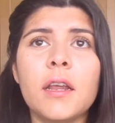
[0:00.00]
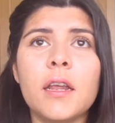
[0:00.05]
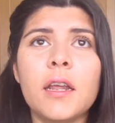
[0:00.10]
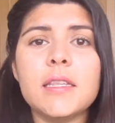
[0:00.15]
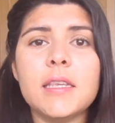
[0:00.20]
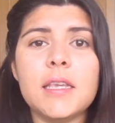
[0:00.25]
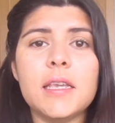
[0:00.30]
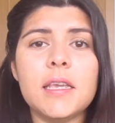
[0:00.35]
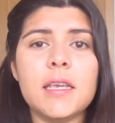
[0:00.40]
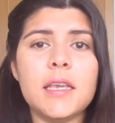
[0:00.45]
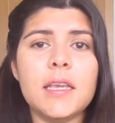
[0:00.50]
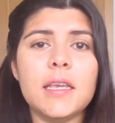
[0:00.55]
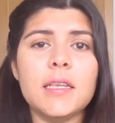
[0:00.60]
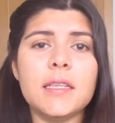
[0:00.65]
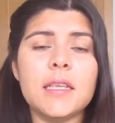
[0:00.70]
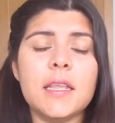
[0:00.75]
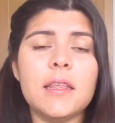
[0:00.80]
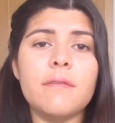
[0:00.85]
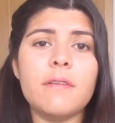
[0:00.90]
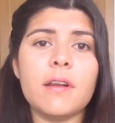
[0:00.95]
y
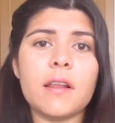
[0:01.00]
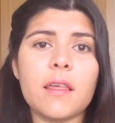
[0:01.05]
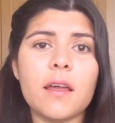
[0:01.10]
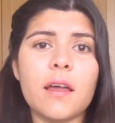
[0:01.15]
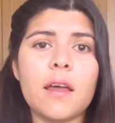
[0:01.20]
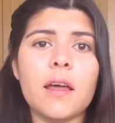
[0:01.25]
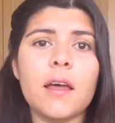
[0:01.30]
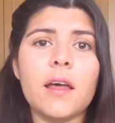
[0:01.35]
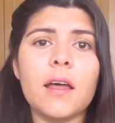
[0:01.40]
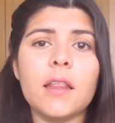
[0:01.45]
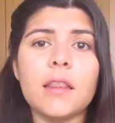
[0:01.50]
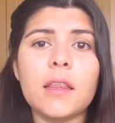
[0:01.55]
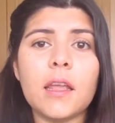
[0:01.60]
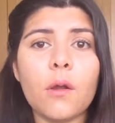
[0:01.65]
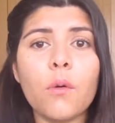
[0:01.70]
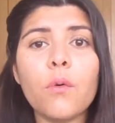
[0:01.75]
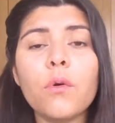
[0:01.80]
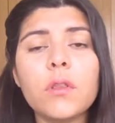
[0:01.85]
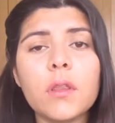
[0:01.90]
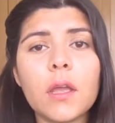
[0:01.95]
si de verdad te
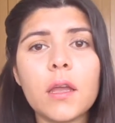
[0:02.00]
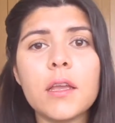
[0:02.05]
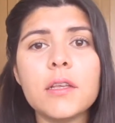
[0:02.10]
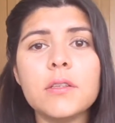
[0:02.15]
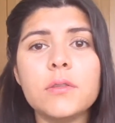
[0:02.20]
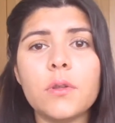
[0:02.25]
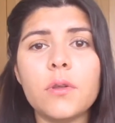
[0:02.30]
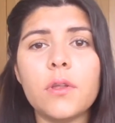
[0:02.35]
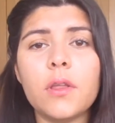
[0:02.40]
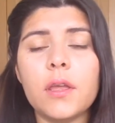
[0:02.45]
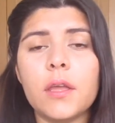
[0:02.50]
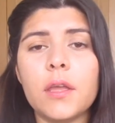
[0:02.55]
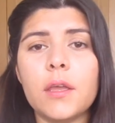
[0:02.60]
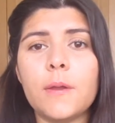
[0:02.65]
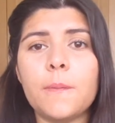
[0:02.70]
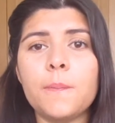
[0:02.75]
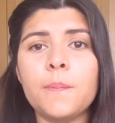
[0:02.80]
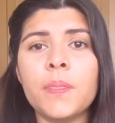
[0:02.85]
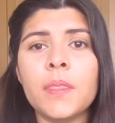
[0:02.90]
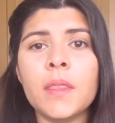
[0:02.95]
gusta esto
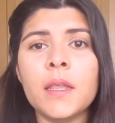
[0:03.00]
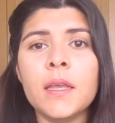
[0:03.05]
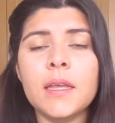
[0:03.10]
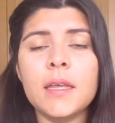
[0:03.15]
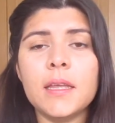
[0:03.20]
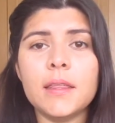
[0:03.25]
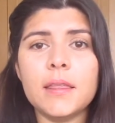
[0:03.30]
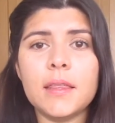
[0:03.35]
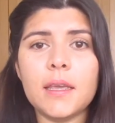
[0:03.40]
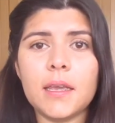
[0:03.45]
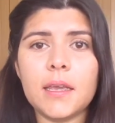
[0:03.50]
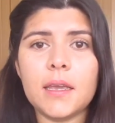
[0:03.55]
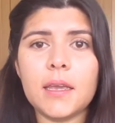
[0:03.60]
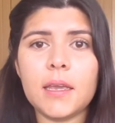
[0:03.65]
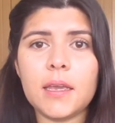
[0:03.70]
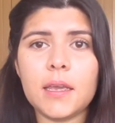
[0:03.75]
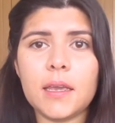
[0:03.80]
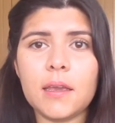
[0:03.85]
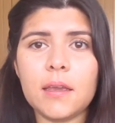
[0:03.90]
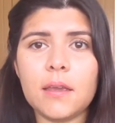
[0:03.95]
de
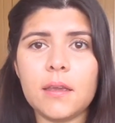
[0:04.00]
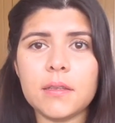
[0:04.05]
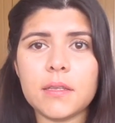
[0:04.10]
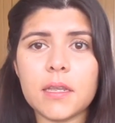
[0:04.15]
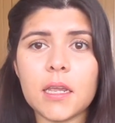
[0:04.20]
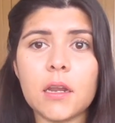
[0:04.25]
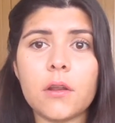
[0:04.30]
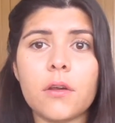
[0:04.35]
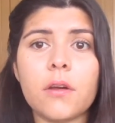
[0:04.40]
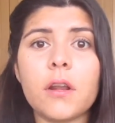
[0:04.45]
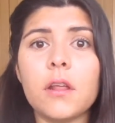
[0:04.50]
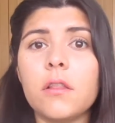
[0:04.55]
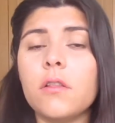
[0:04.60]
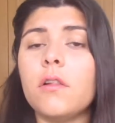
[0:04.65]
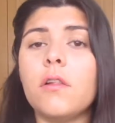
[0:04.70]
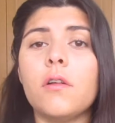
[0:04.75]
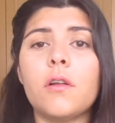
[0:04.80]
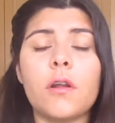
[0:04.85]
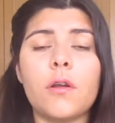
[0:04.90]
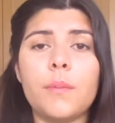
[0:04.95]
de seguir corriendo,
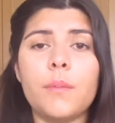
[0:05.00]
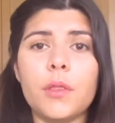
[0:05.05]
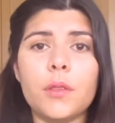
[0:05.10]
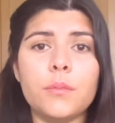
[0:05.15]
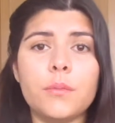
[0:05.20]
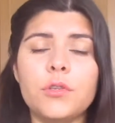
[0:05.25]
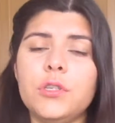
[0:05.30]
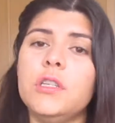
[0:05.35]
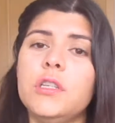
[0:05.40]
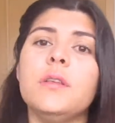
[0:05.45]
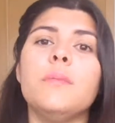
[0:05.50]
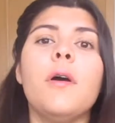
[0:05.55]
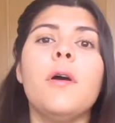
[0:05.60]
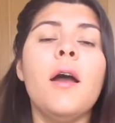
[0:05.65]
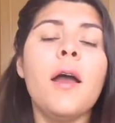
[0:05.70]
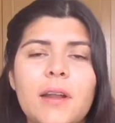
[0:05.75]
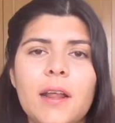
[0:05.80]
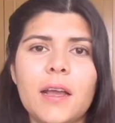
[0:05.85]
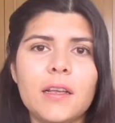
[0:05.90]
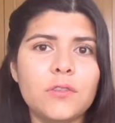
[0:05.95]
lo recomiendo muchísimo.
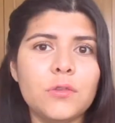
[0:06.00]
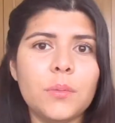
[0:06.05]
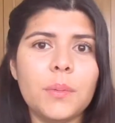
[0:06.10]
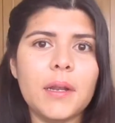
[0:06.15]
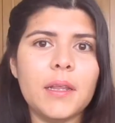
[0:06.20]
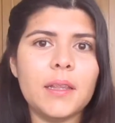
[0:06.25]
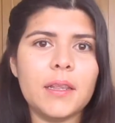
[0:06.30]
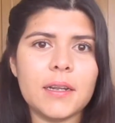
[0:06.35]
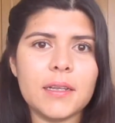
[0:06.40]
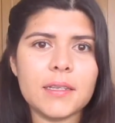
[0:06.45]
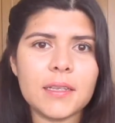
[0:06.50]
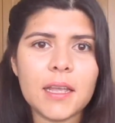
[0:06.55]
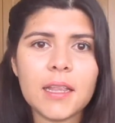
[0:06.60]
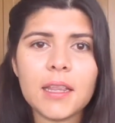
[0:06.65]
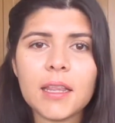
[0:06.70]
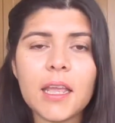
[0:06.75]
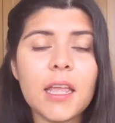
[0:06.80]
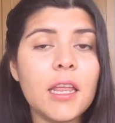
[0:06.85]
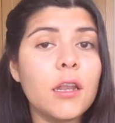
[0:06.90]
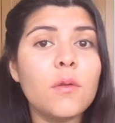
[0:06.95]
Es súper
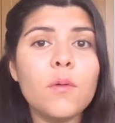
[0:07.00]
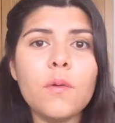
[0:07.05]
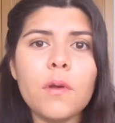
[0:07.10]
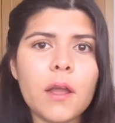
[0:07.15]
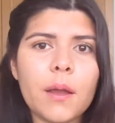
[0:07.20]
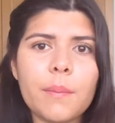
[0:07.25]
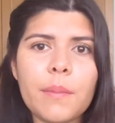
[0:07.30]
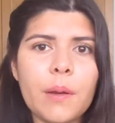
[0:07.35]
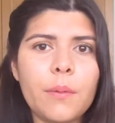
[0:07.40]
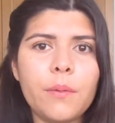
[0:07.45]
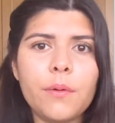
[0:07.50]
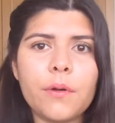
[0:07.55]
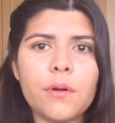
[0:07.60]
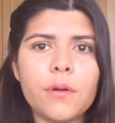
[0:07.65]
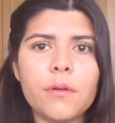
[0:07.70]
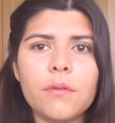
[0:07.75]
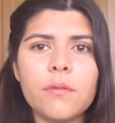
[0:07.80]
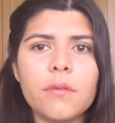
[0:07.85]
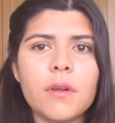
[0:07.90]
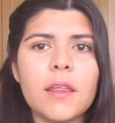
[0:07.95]
interesante y nunca me
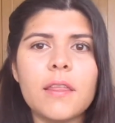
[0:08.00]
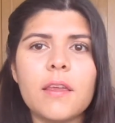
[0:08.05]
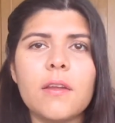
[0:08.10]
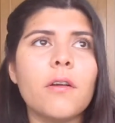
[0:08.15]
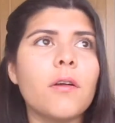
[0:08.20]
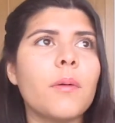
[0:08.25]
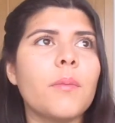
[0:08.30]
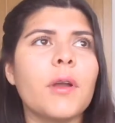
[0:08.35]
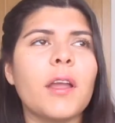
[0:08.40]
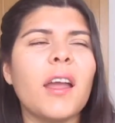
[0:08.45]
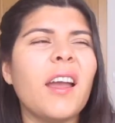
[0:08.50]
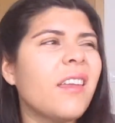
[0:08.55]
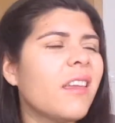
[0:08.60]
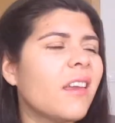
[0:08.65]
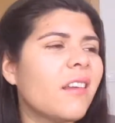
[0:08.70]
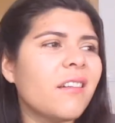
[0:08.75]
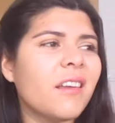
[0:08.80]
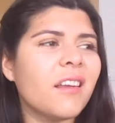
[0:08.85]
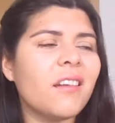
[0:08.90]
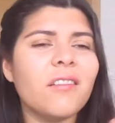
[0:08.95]
aburro, nunca digo como que
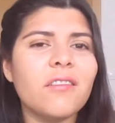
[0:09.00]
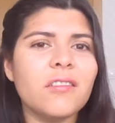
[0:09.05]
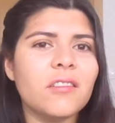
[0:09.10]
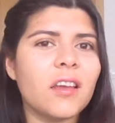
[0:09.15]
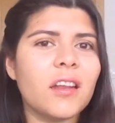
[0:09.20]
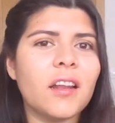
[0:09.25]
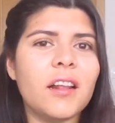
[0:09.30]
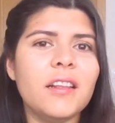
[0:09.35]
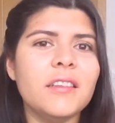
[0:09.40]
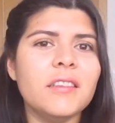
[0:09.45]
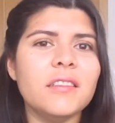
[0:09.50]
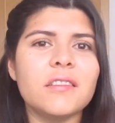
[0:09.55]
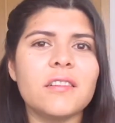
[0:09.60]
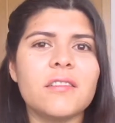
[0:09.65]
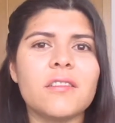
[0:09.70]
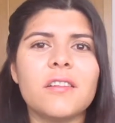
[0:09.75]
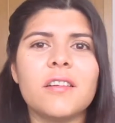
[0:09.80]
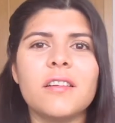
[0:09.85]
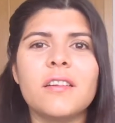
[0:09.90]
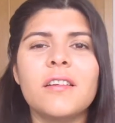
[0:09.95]
ya no quiero escuchar el
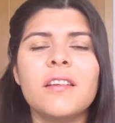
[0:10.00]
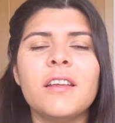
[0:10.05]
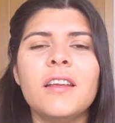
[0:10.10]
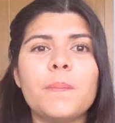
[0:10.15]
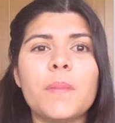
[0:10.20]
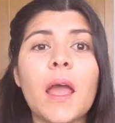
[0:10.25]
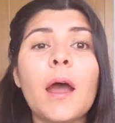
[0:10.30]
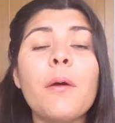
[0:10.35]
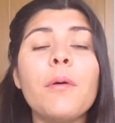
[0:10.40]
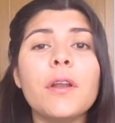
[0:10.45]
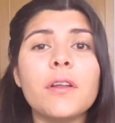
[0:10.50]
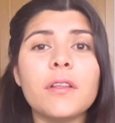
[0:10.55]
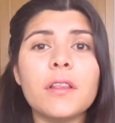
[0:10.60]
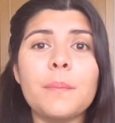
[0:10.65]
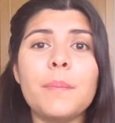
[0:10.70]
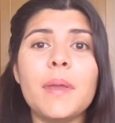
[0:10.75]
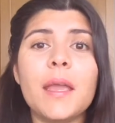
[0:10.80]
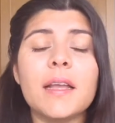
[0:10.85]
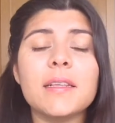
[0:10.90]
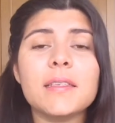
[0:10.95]
Ginger Runner. Ah, bueno,
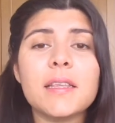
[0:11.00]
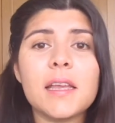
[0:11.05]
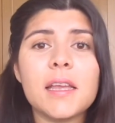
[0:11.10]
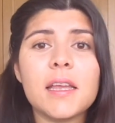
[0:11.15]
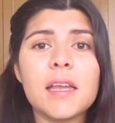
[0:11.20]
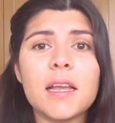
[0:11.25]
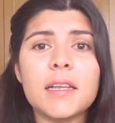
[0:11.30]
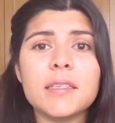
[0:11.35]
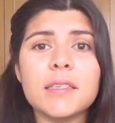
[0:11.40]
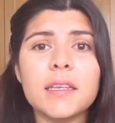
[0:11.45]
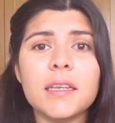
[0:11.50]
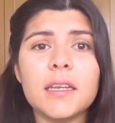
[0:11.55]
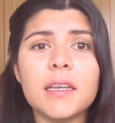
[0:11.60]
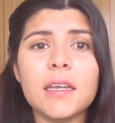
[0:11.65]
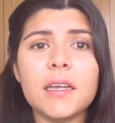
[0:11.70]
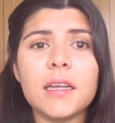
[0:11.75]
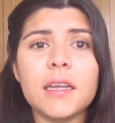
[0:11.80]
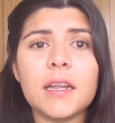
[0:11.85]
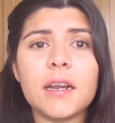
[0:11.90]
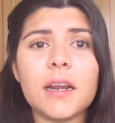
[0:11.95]
también hace,
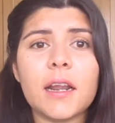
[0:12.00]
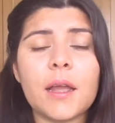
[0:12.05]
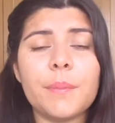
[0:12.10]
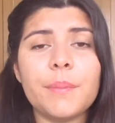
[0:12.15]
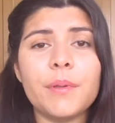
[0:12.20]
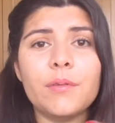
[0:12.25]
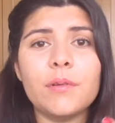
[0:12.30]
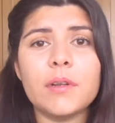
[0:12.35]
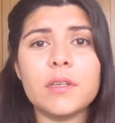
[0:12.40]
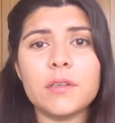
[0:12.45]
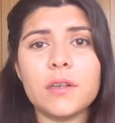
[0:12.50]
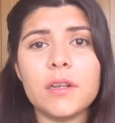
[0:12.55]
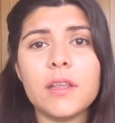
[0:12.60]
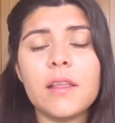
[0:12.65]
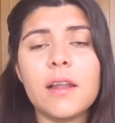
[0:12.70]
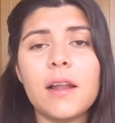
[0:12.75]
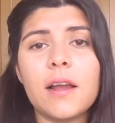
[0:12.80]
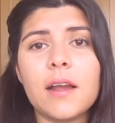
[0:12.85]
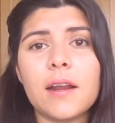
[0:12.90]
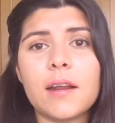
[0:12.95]
hace recapitulaciones
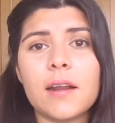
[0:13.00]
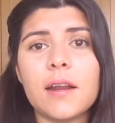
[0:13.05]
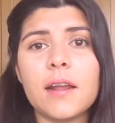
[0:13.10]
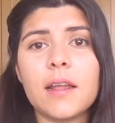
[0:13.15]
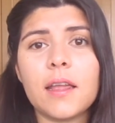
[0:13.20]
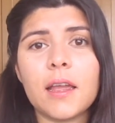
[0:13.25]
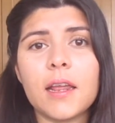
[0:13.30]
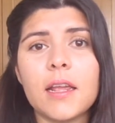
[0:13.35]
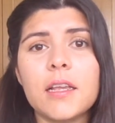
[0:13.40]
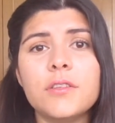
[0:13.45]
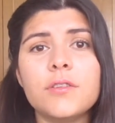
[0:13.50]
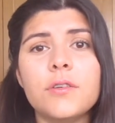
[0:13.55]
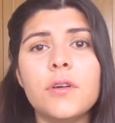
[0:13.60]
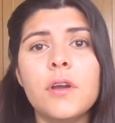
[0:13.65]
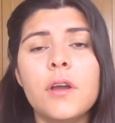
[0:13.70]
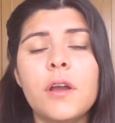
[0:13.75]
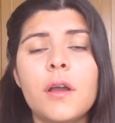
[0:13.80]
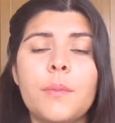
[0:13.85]
de las carreras que ha hecho.